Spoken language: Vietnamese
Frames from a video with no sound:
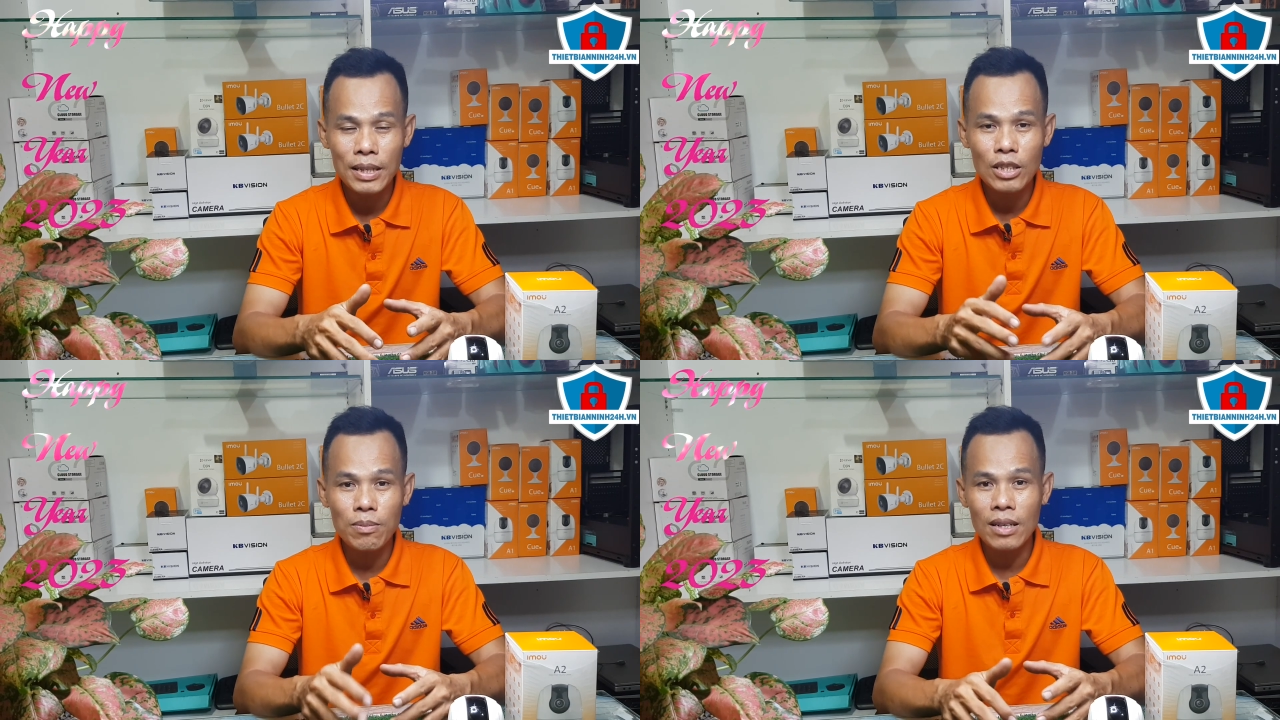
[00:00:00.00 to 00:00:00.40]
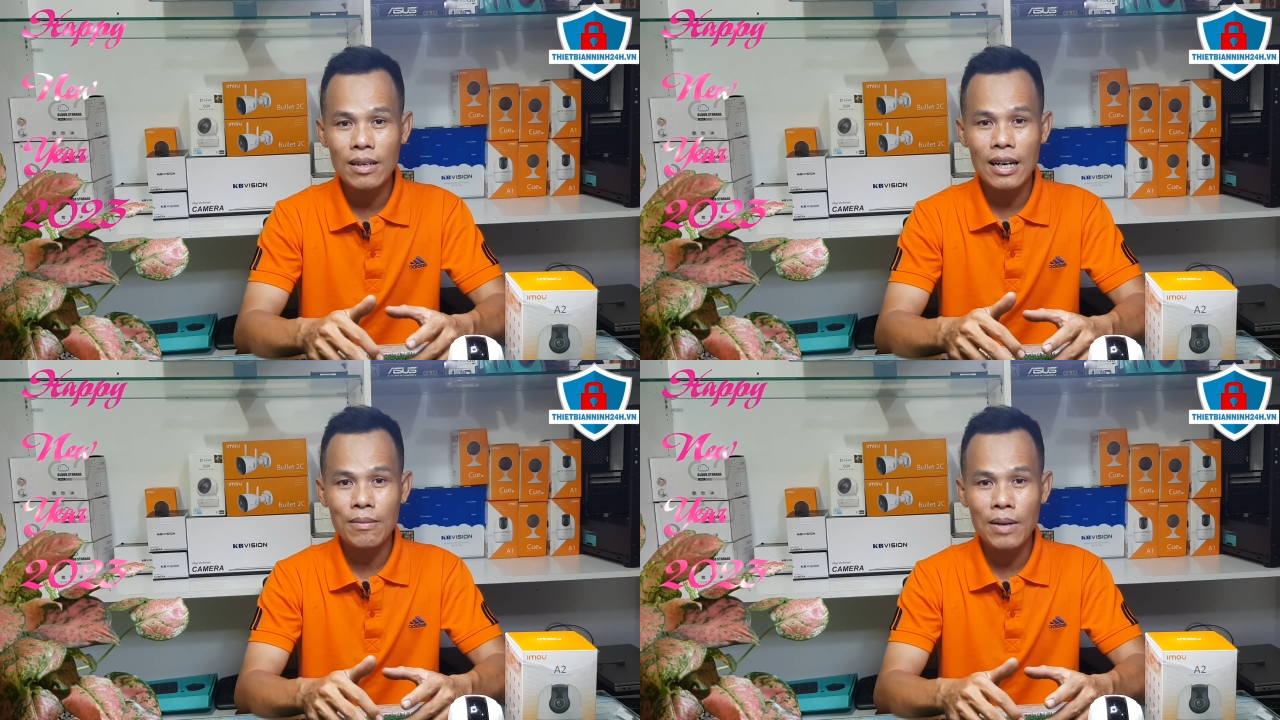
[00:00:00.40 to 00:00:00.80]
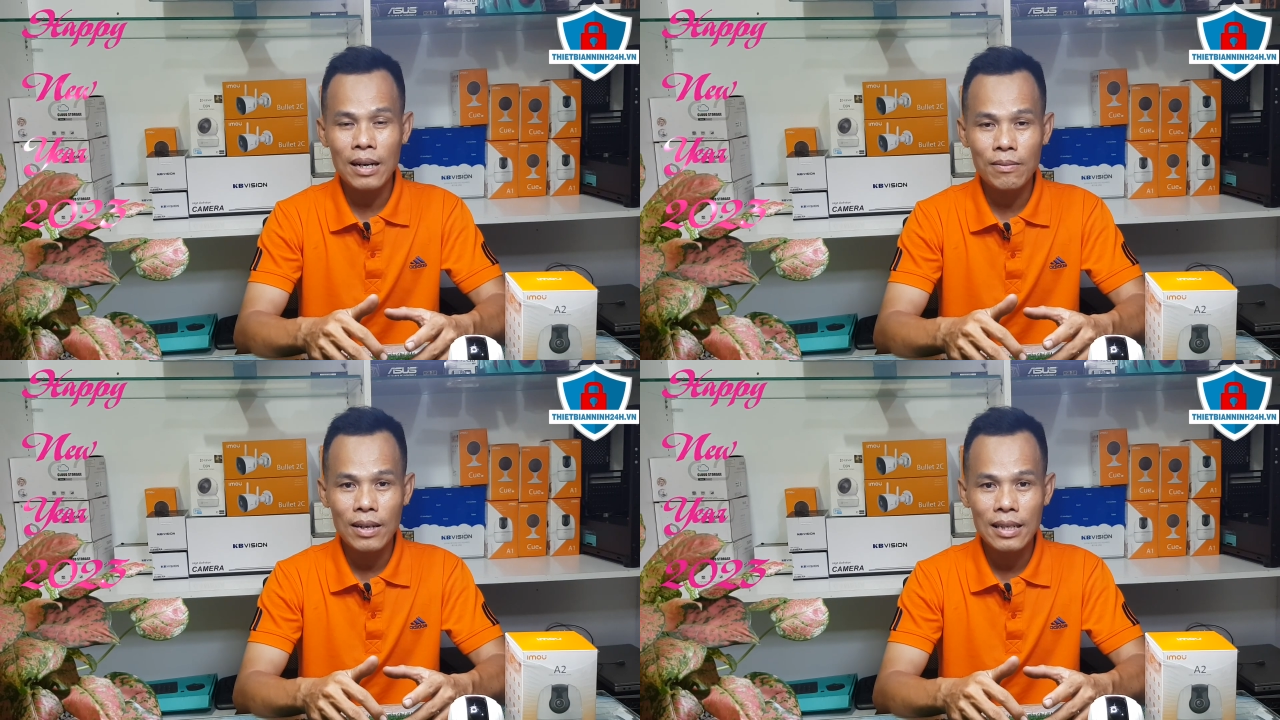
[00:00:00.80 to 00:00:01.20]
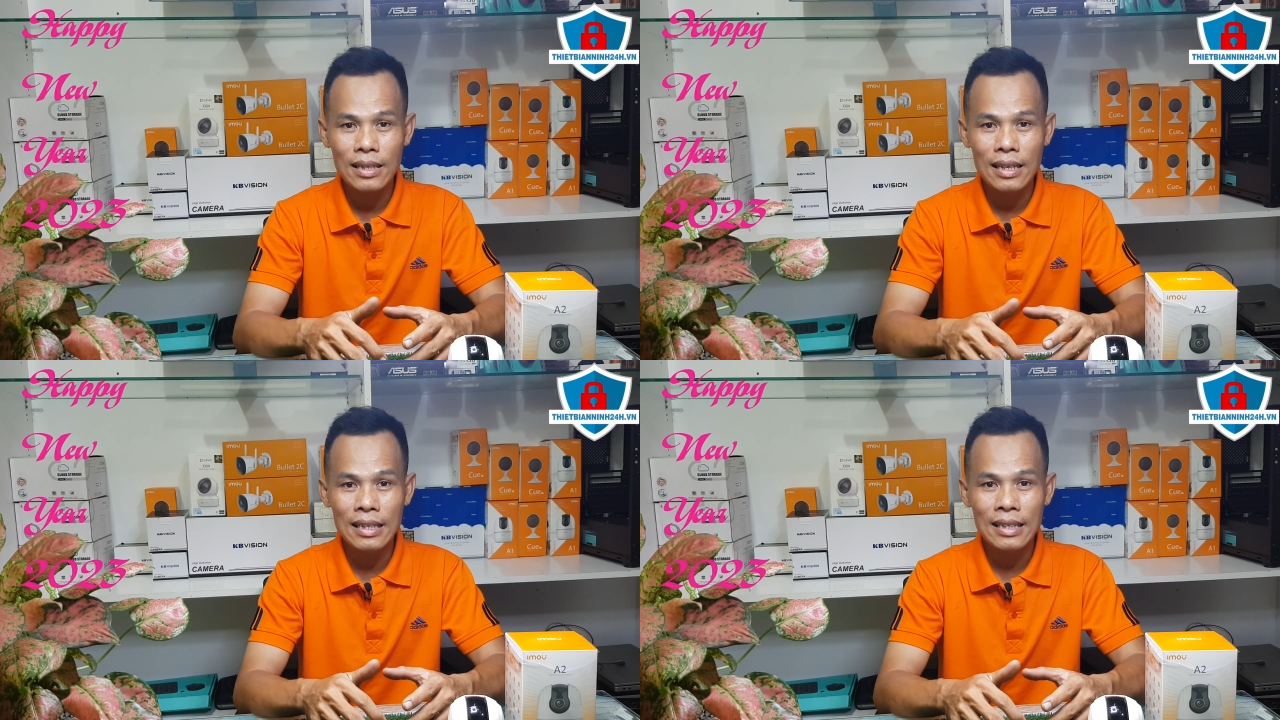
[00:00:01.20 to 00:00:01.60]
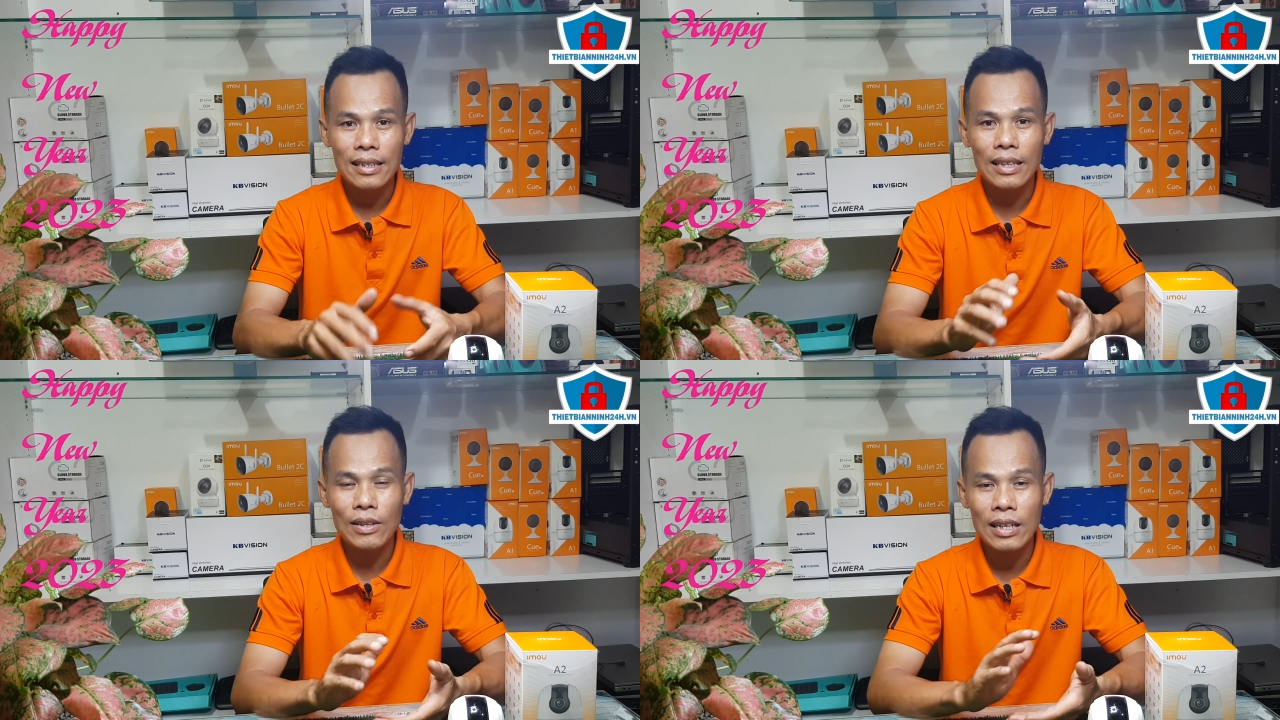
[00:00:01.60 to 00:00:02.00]
Mến chúc tất cả các bạn và gia đình
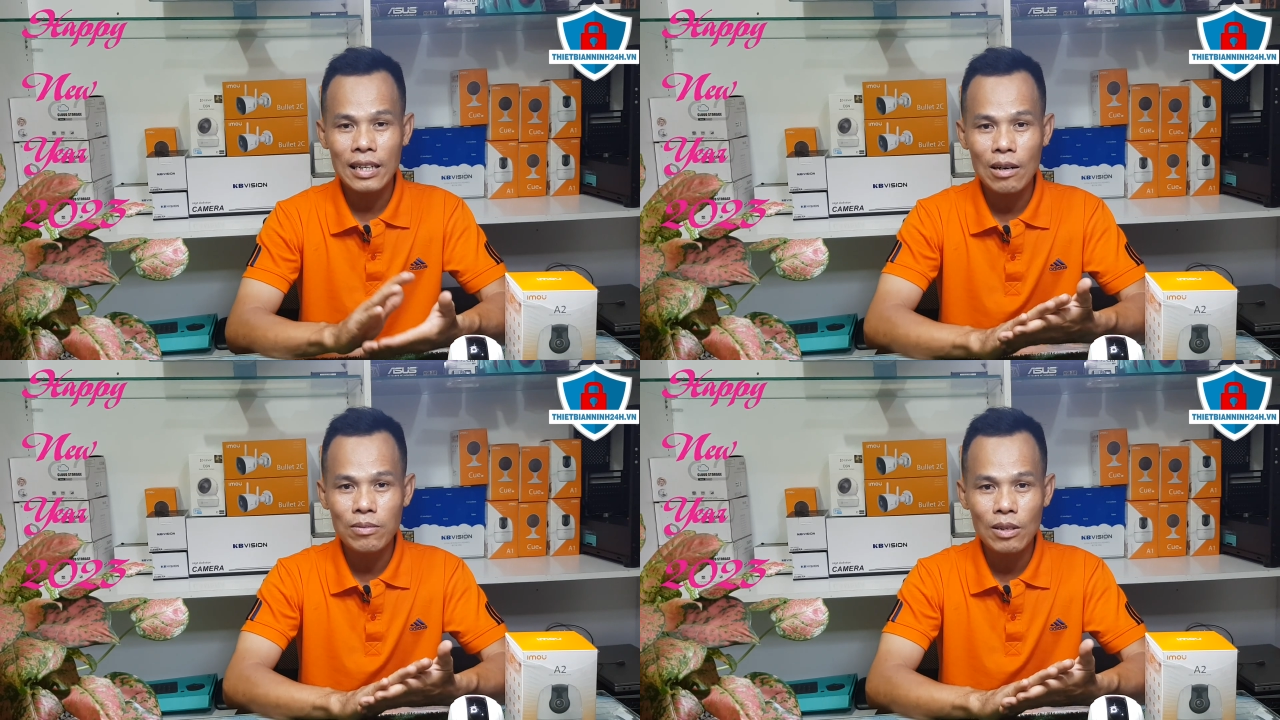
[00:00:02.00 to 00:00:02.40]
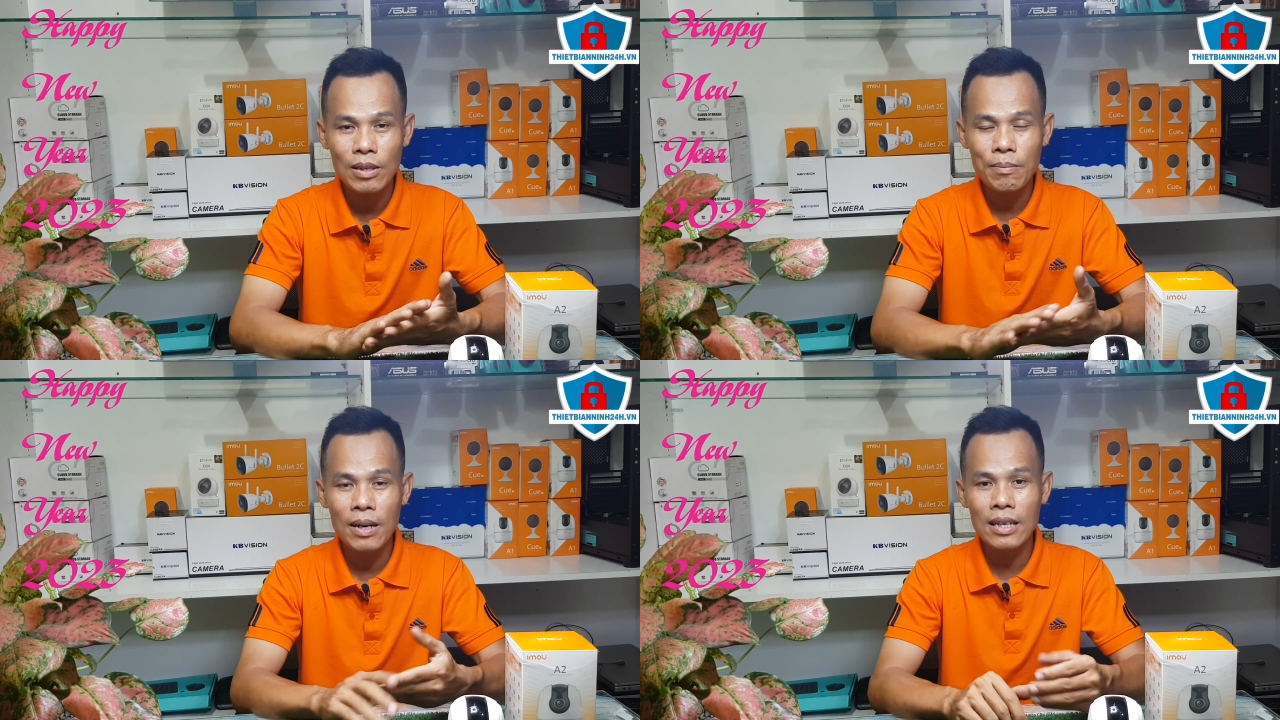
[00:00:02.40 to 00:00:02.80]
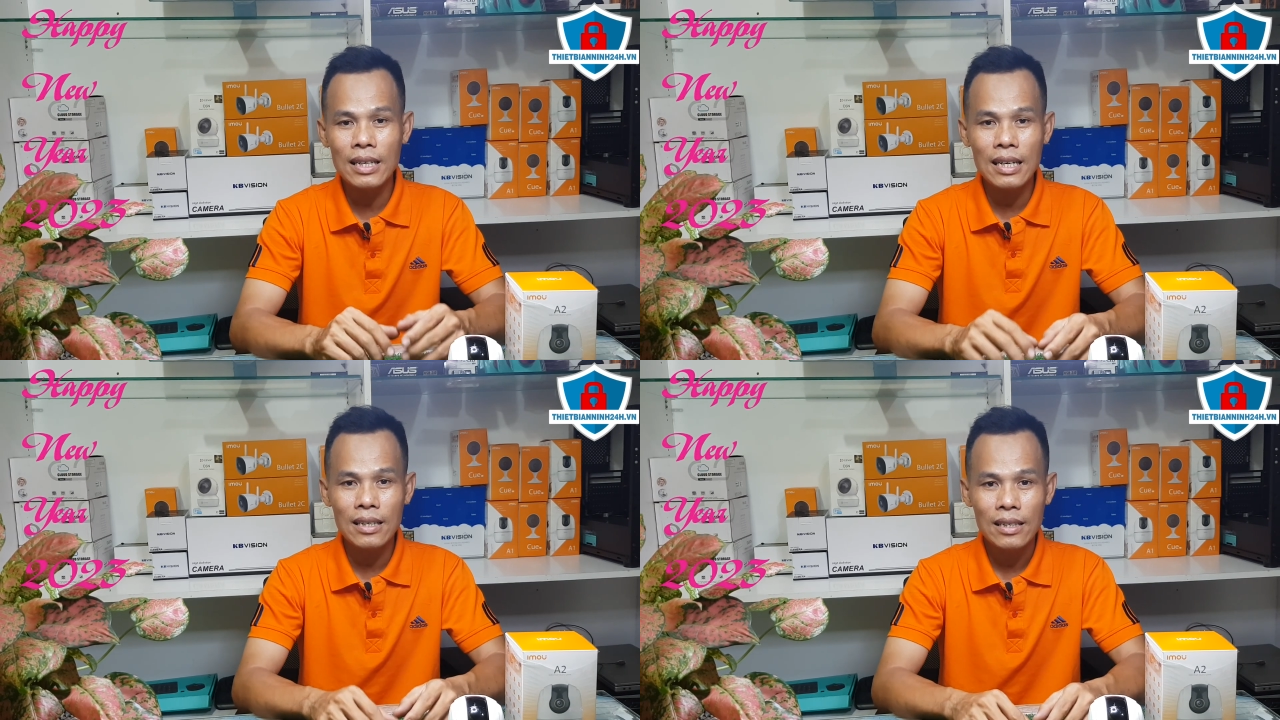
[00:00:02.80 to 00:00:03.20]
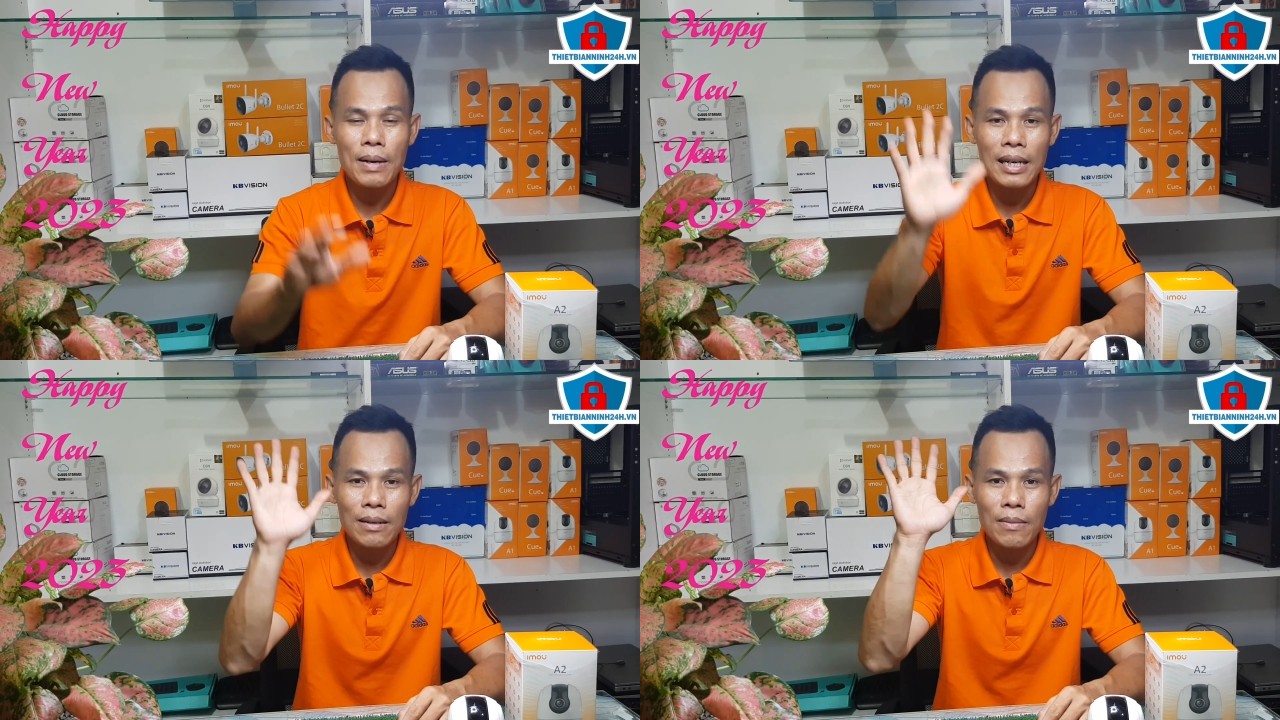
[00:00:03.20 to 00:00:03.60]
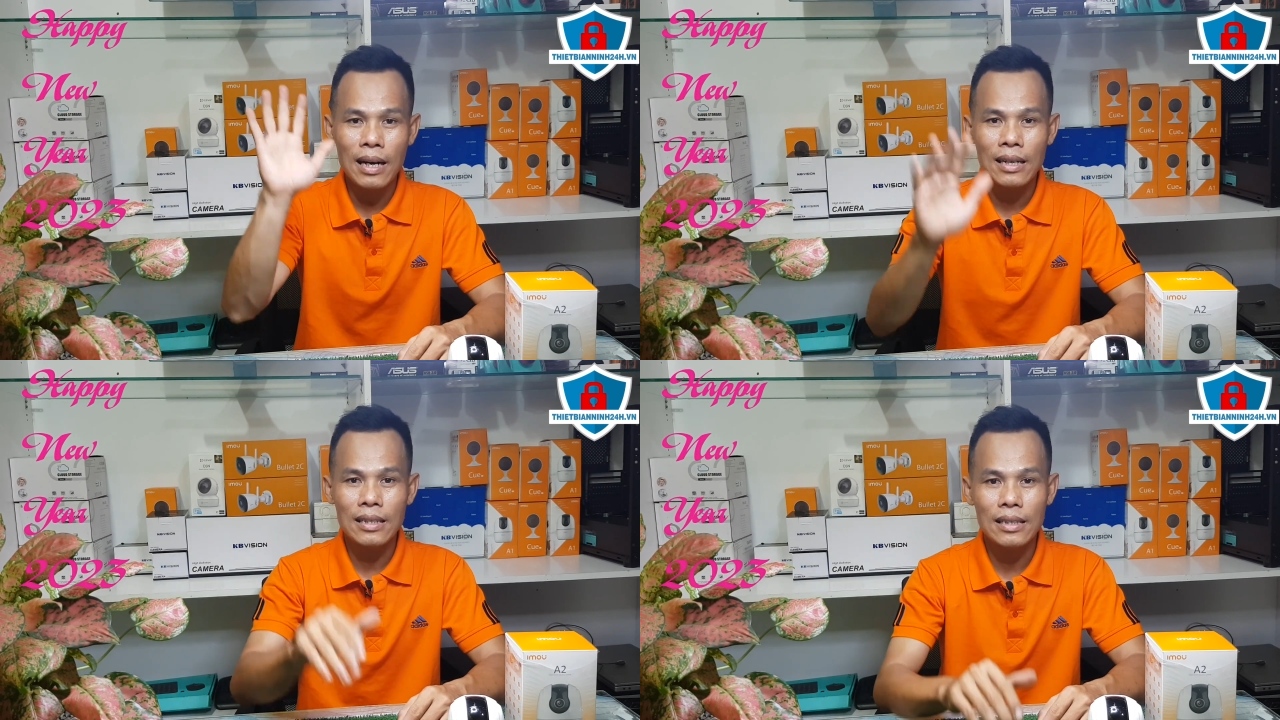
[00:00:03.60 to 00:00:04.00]
được nhiều thành công trong năm mới nha. Bye bye các
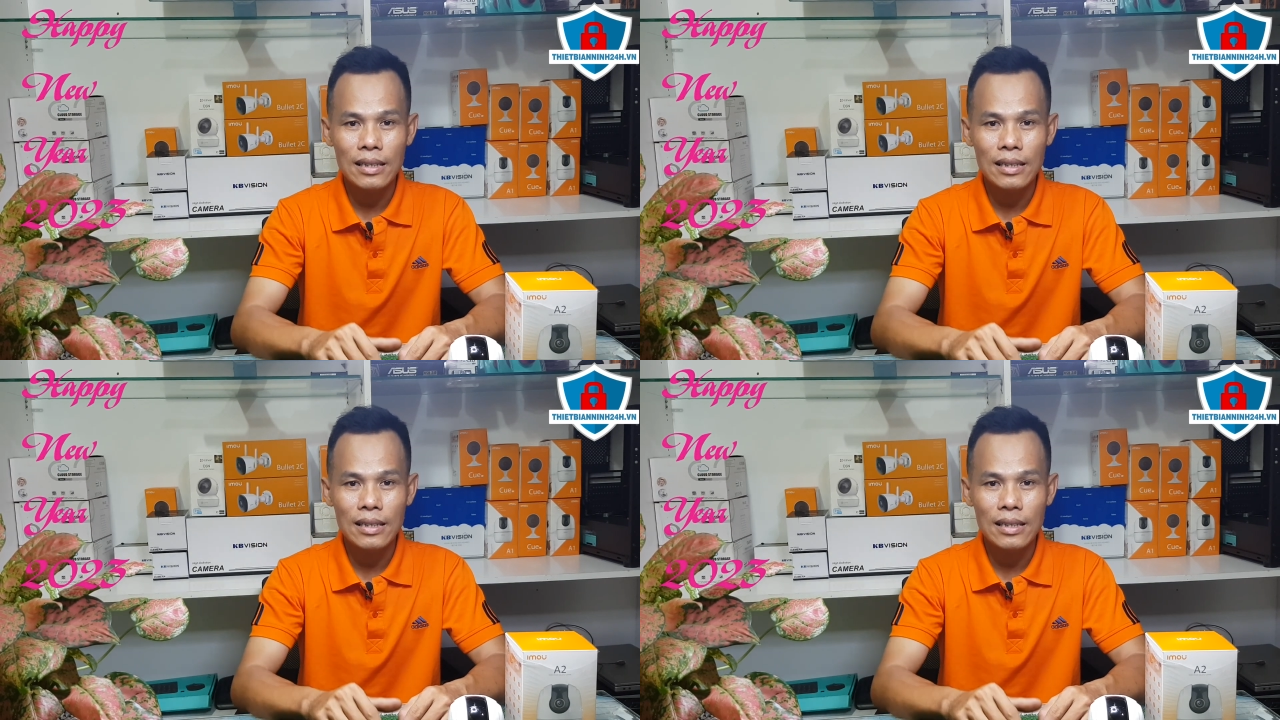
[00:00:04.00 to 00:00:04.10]
bạn.